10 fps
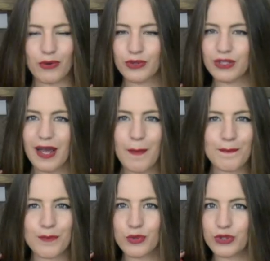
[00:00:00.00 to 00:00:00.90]
gusta
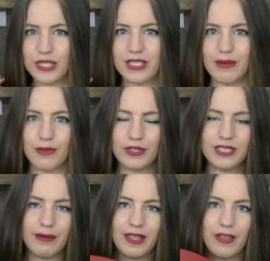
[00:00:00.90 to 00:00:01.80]
muchísimo
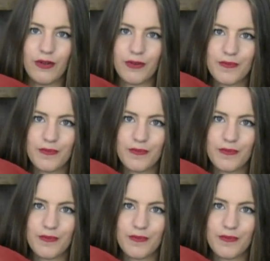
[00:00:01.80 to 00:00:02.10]
este bañador.